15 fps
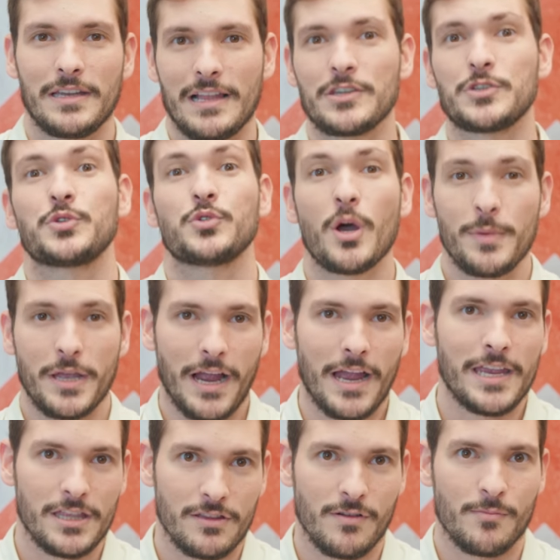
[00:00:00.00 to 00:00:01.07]
Ela sobe
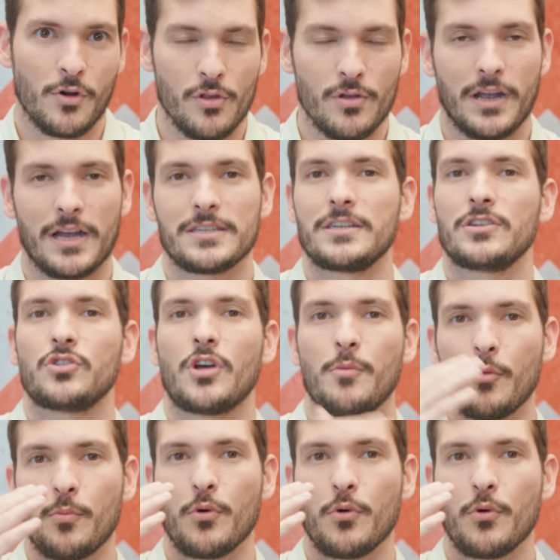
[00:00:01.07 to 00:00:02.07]
caindo, vamos colocar assim. Sobe um